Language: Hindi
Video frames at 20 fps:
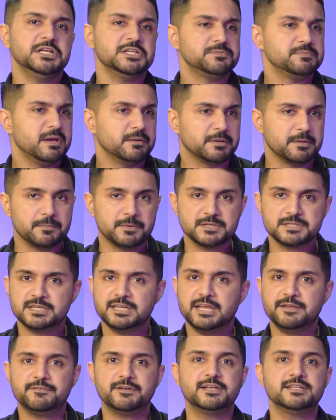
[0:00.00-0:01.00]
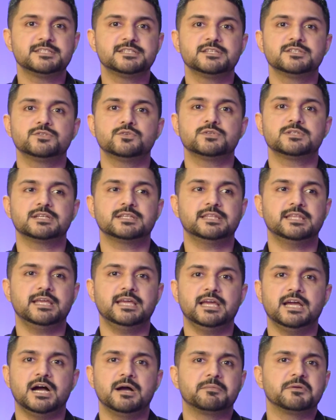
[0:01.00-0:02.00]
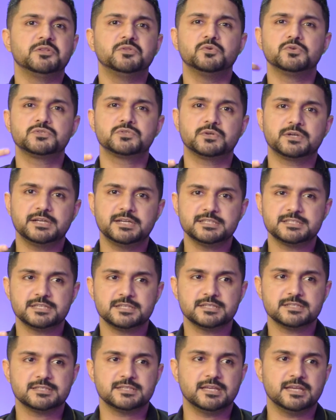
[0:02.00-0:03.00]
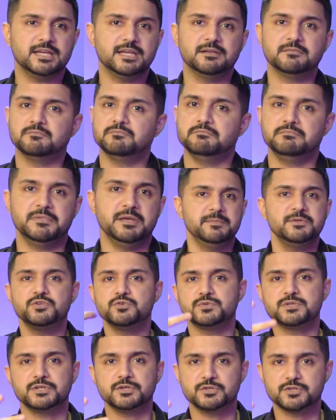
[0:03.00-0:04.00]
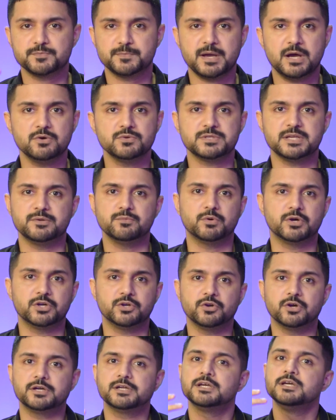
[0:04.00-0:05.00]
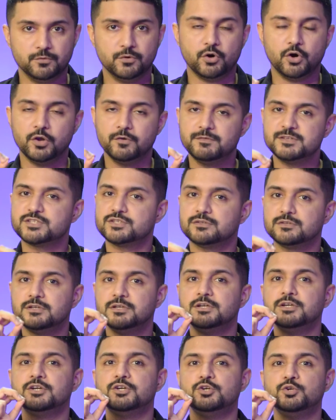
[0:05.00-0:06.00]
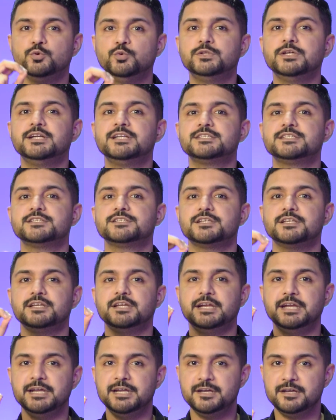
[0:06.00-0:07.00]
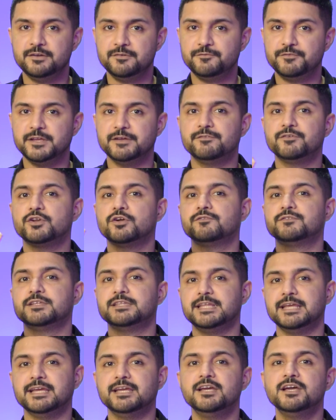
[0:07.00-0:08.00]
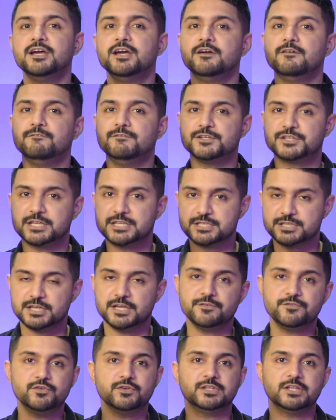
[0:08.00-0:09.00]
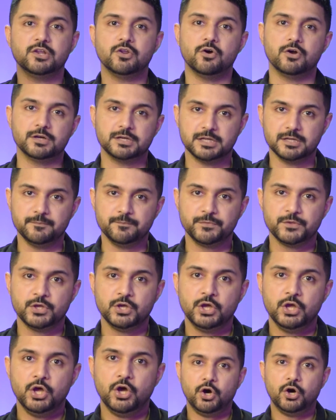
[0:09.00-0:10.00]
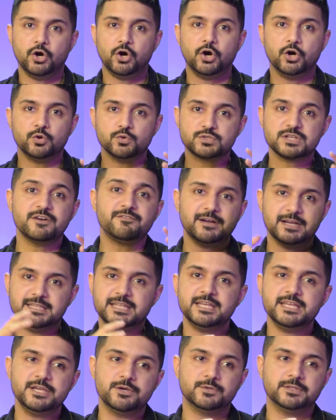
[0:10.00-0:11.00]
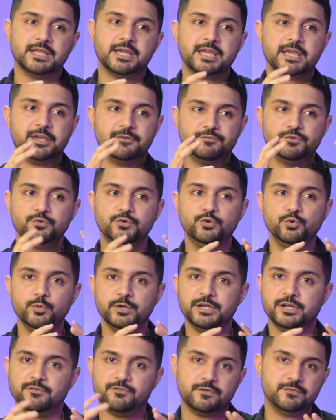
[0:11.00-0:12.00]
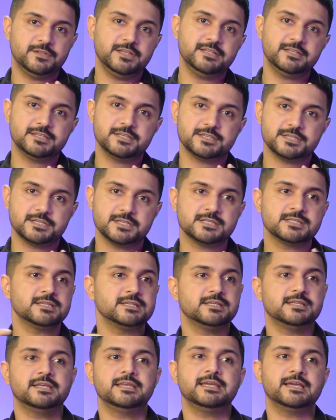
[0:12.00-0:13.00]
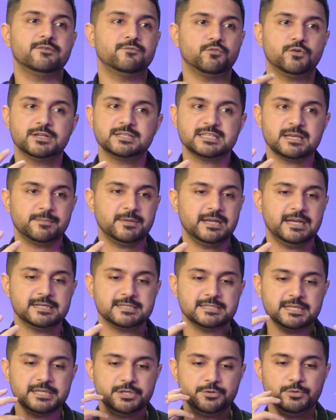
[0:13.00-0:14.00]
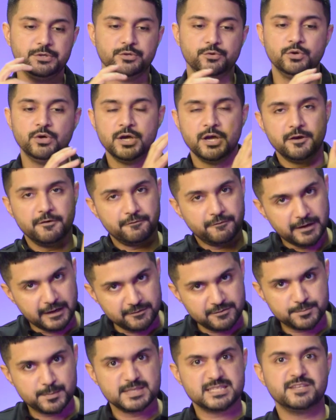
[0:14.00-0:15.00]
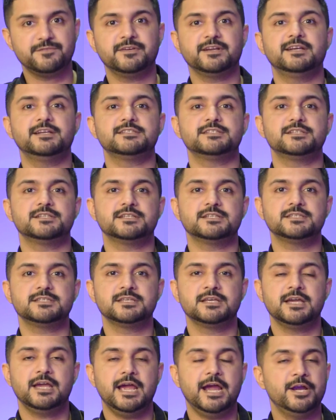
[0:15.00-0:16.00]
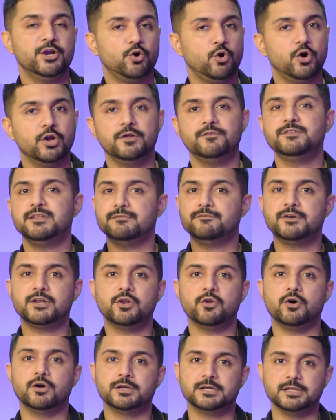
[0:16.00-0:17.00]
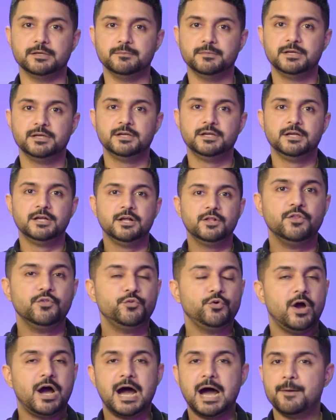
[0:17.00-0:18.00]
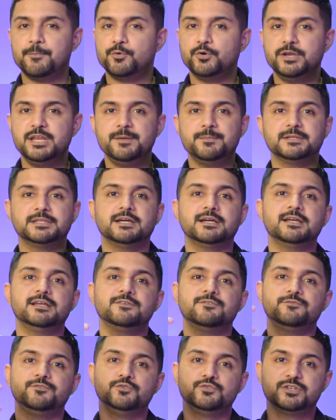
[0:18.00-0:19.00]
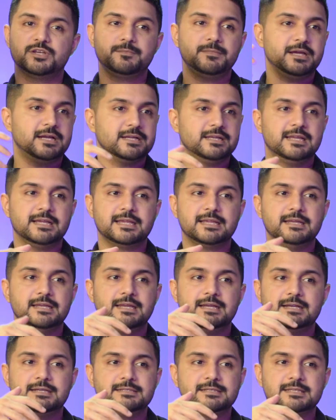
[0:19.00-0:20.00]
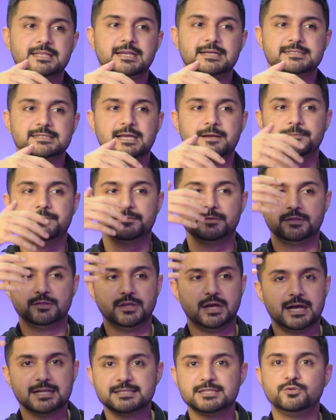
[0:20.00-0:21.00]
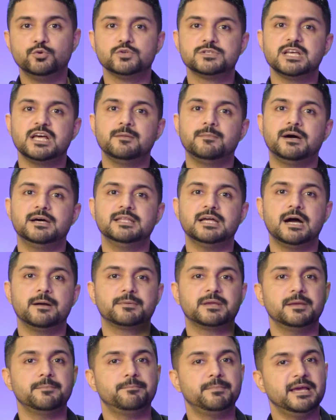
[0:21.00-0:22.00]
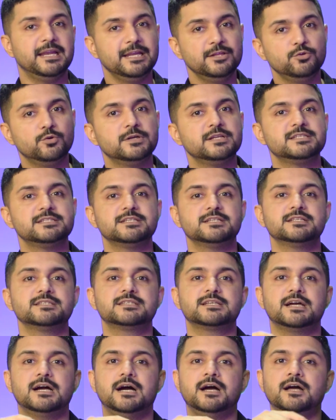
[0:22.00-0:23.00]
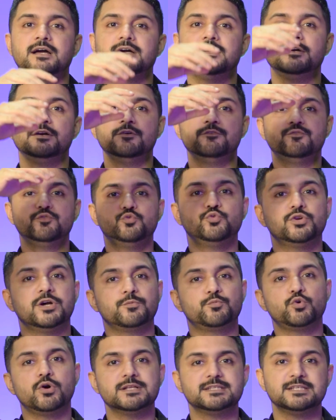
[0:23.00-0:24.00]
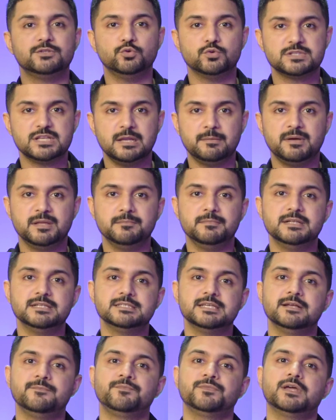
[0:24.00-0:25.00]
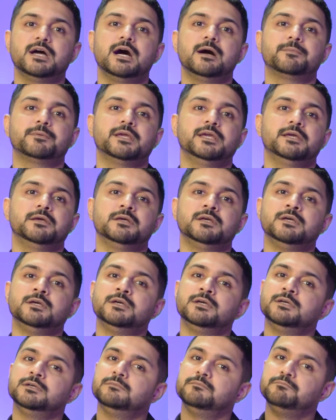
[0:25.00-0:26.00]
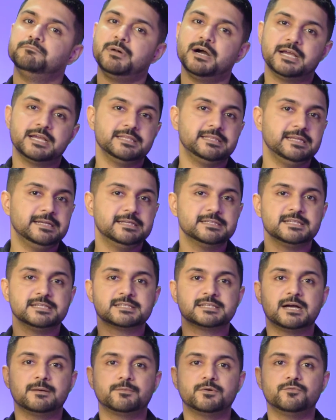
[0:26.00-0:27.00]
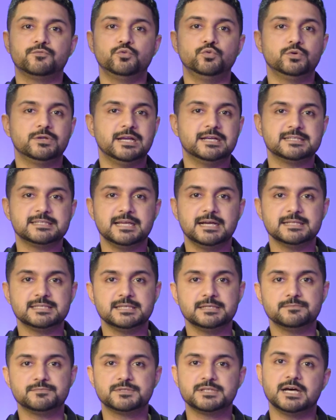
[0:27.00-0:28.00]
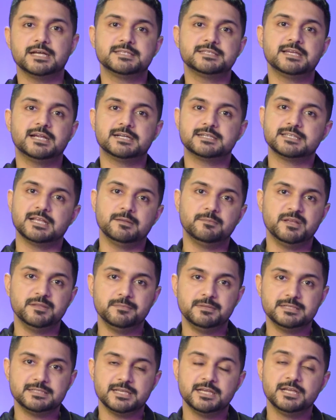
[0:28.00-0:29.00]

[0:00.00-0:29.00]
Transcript: इसमें आपके पर्सनल लाइफ के डिसीजन हो सकते हैं आपके दोस्तों के डिसीजन हैं मे बी चूजिंग योर स्पाउस एंड वॉट नॉट ऑलवेज डू द डिसीजन इन फेवर ऑफ द थिंग विच कैन सर्व यू इन द लॉन्ग टर्म और उसका फ़ायदा ये होता है कि इफ़ यू डू इनफ ऑफ दीज डिसीजन यानी कि फॉर एग्जाम्पल लेट से यू डू फाइव स्पेसिफिक डिसीजन एंड ऑल ऑफ देम वर लॉन्ग टर्म तो आपको नहीं पता कि फ्यूचर में लेकिन जैसे लेट से आप आज दो साल बाद आपके पहले दो डिसीजंस का फ्रूट आपको आज से दो साल बाद मिल जाए आपके बाकी तीन डिसीजन का आपको फ्रूट लेट से आज से सात से आठ साल बाद मिल